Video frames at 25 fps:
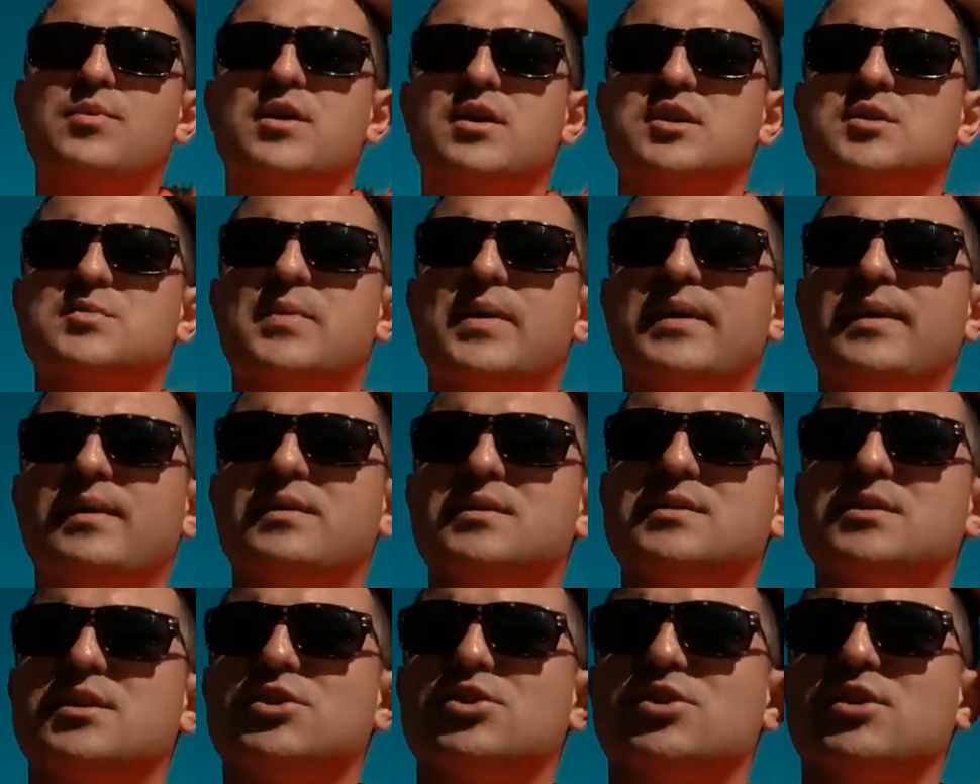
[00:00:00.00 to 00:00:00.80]

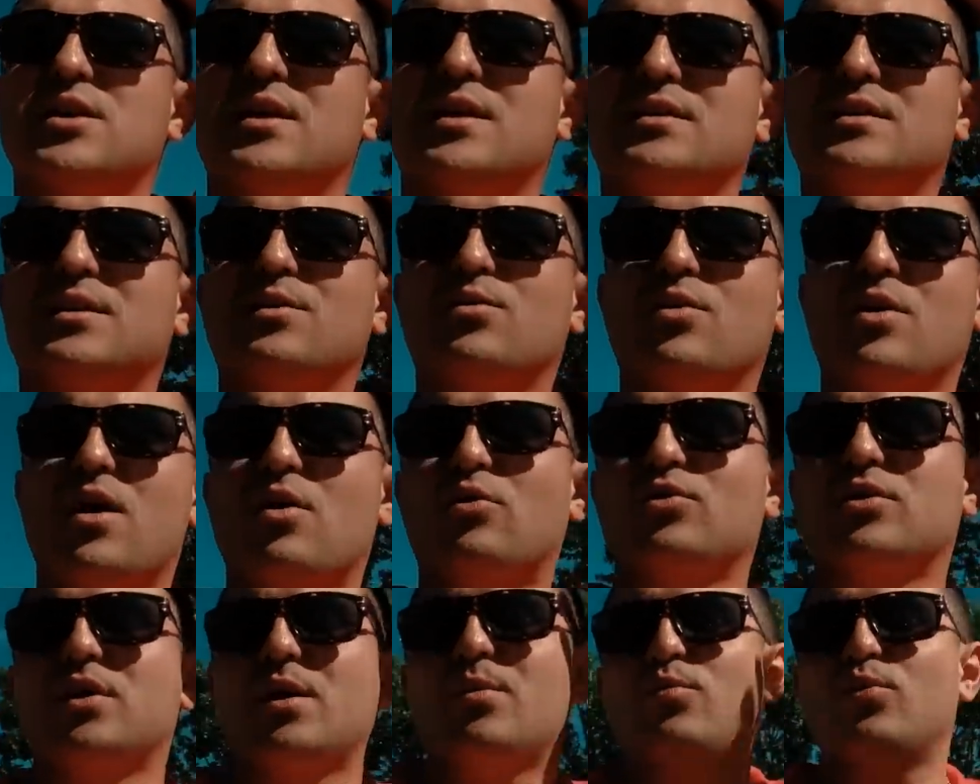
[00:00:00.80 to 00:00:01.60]
разболелась даже от того,
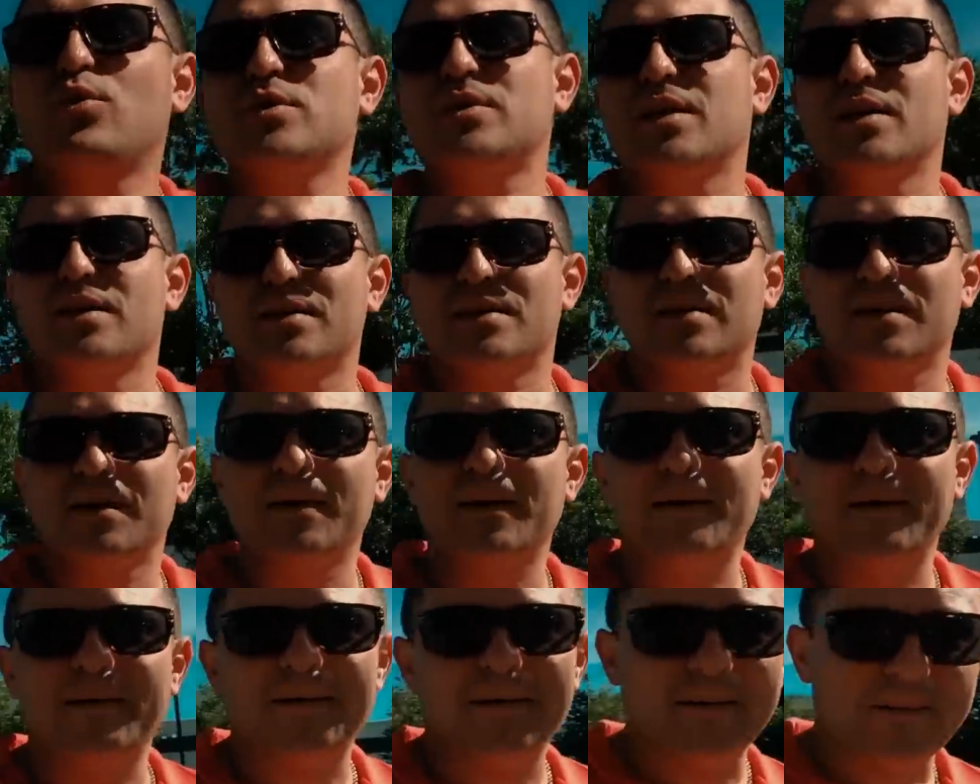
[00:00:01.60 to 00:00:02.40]
как он работает.
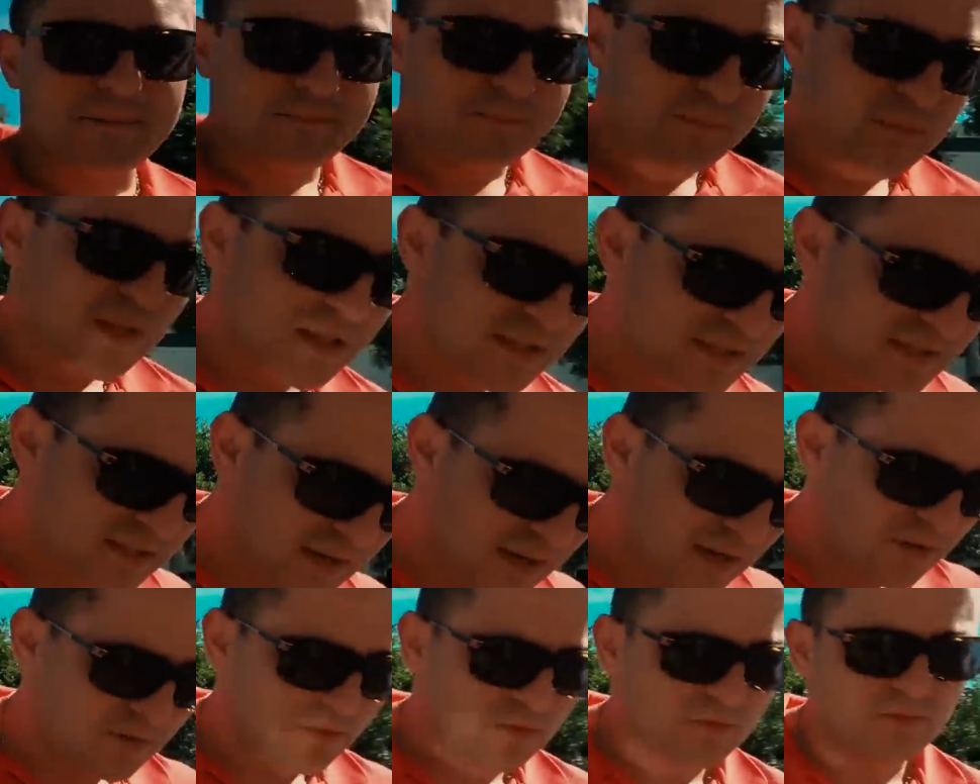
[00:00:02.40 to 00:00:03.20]
А, не
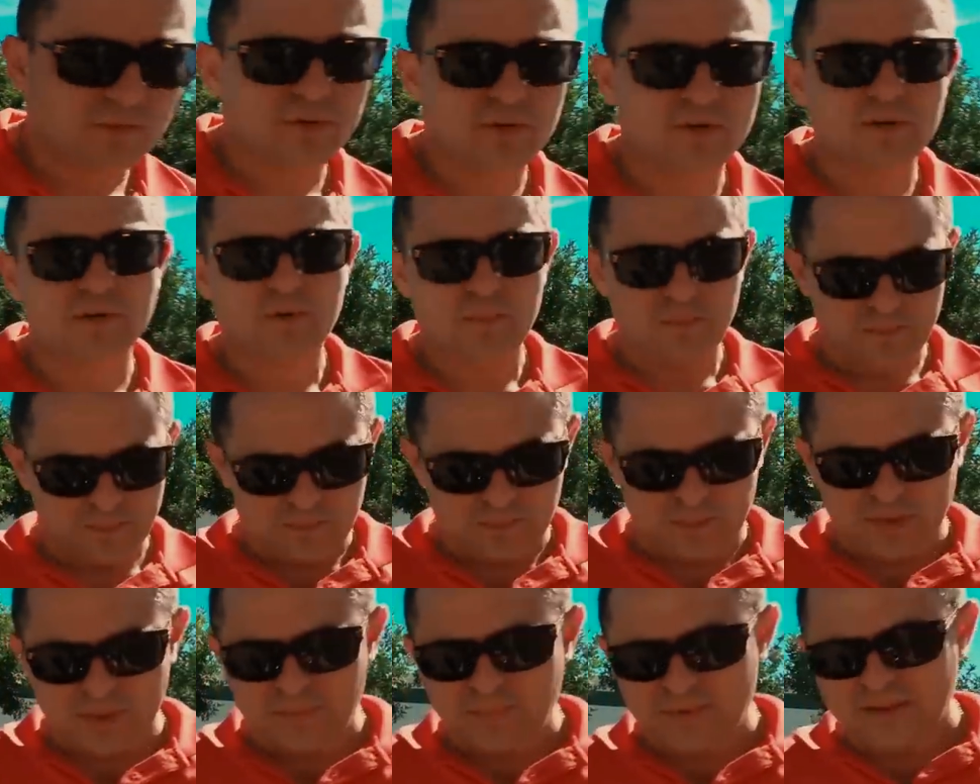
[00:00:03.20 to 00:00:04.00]
знаю, э,
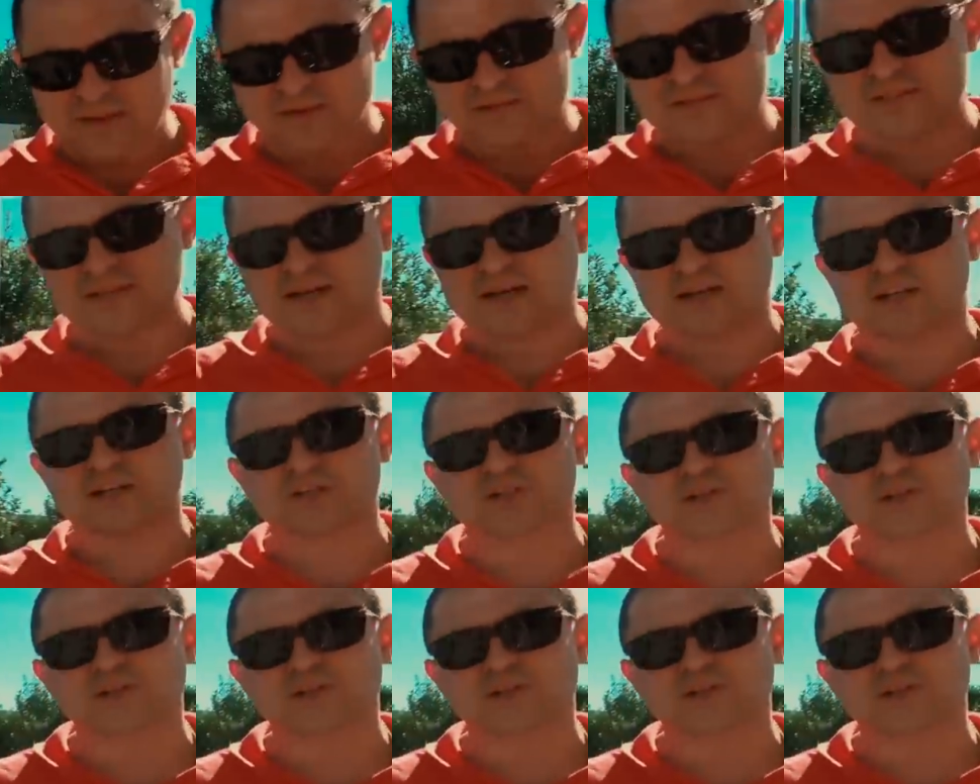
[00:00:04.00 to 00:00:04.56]
пропало всякое